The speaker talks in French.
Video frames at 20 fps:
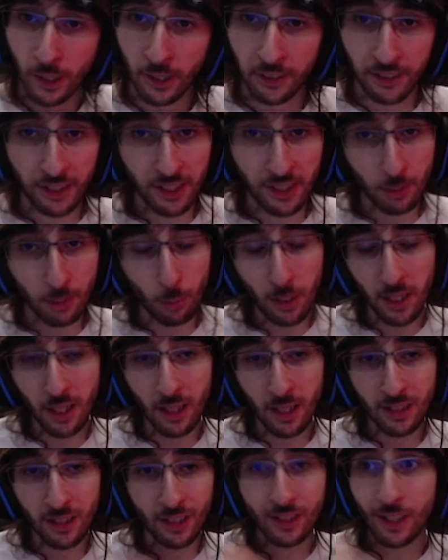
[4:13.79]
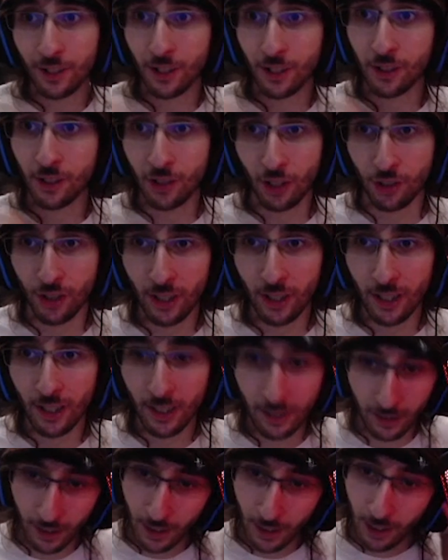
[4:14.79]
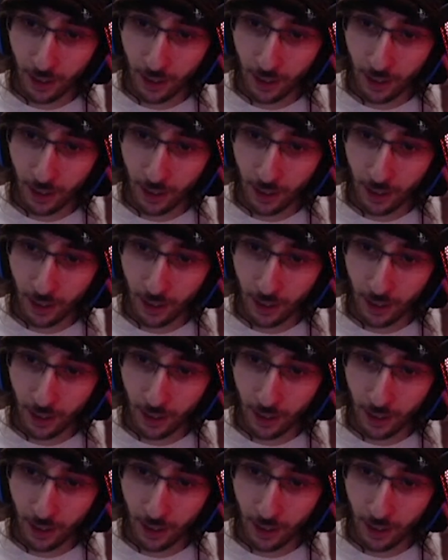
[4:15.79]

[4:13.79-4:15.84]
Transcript: C'était ouais, si t'achètes, j'achète.